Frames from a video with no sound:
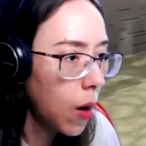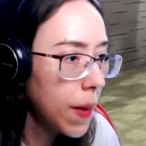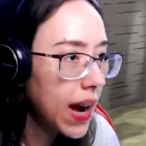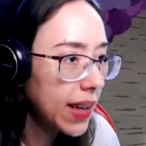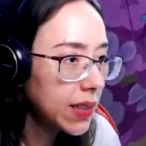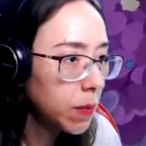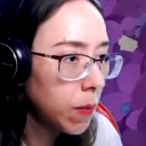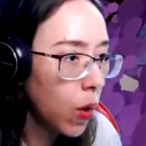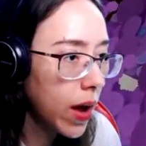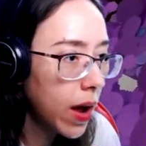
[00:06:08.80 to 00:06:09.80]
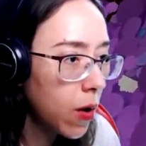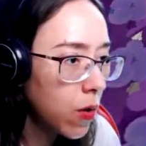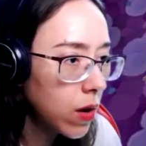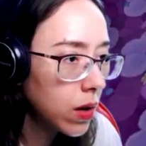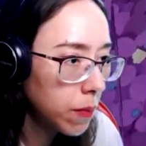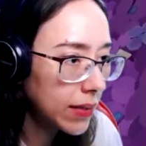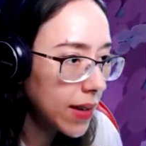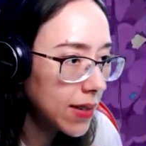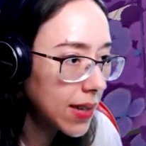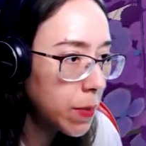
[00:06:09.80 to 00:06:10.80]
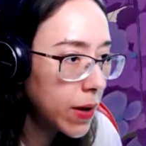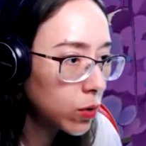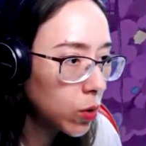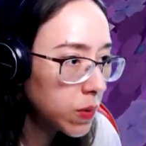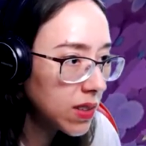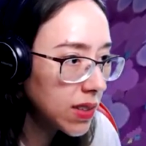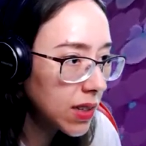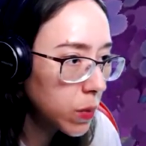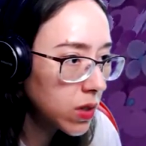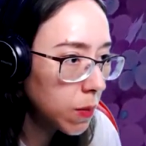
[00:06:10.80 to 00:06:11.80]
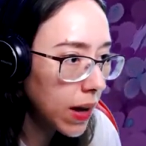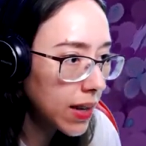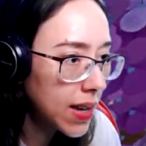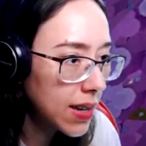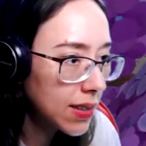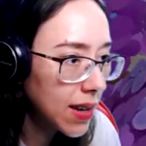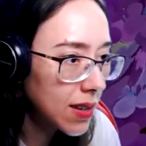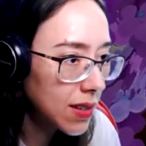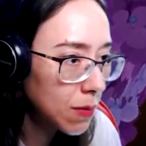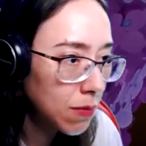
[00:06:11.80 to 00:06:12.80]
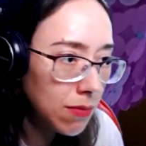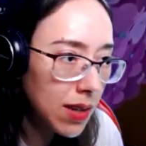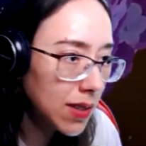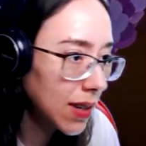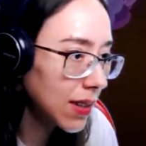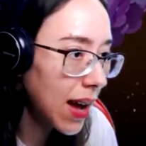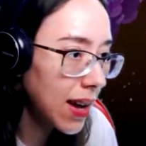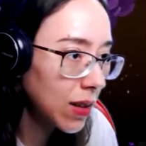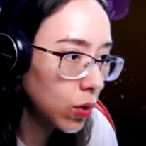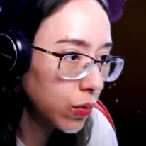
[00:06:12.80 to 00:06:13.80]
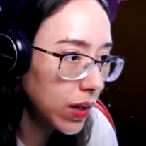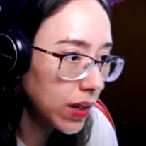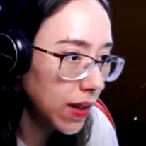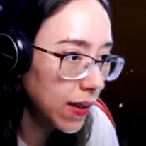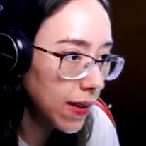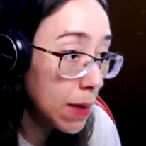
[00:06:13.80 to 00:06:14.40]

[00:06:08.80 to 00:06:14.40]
Ó, beleza, morreu. Matar esse aqui porque eu tô precisando aproximar aqui. Se eles me acertarem, eu tô frita.